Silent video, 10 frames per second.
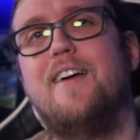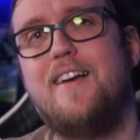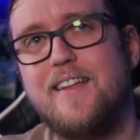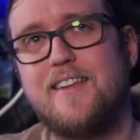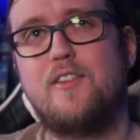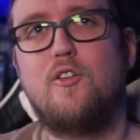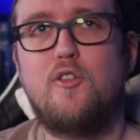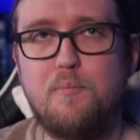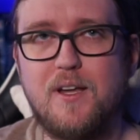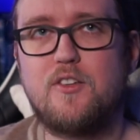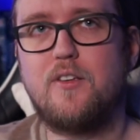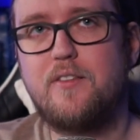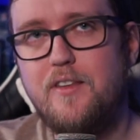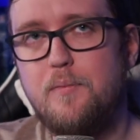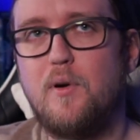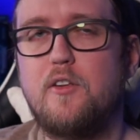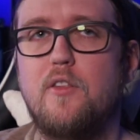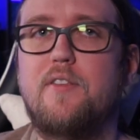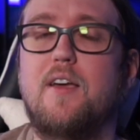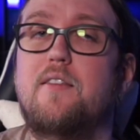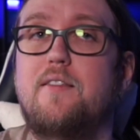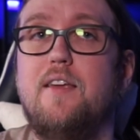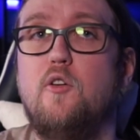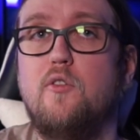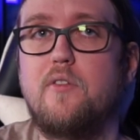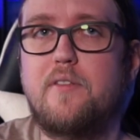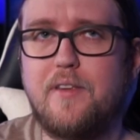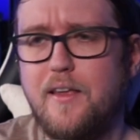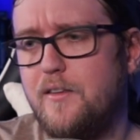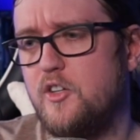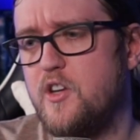La date du patch 6.35, c'est le 7.